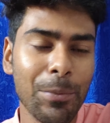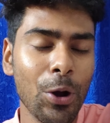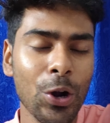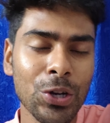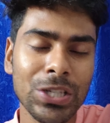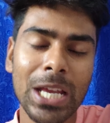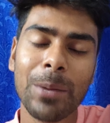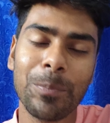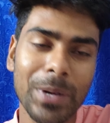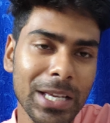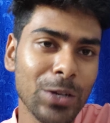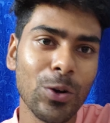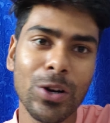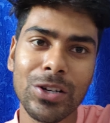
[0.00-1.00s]
এবং সেই
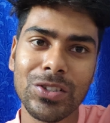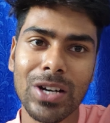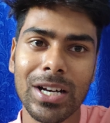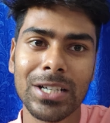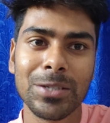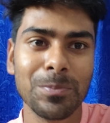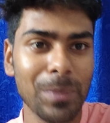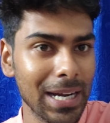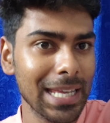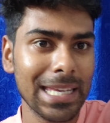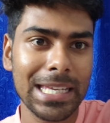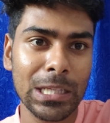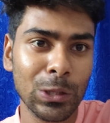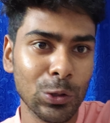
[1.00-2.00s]
প্রি কন্ট্রাক্ট
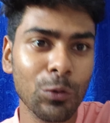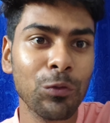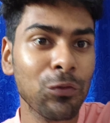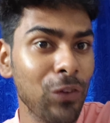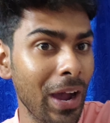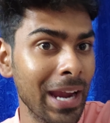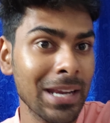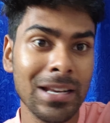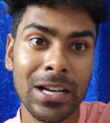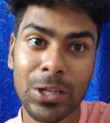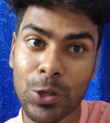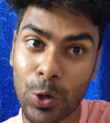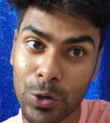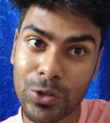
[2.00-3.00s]
মানে কিন্তু
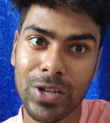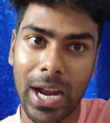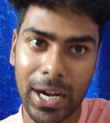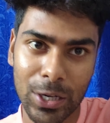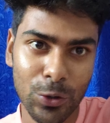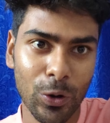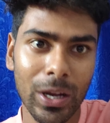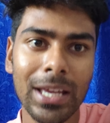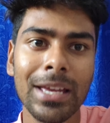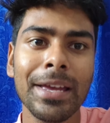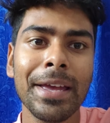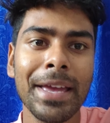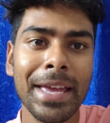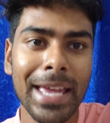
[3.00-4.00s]
ফাইনাল কন্ট্রাক্ট নয়
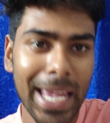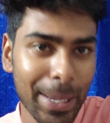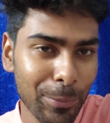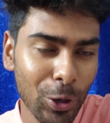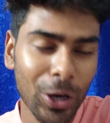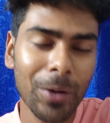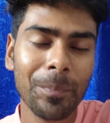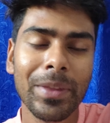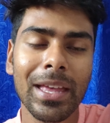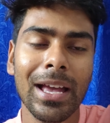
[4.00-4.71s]
এবং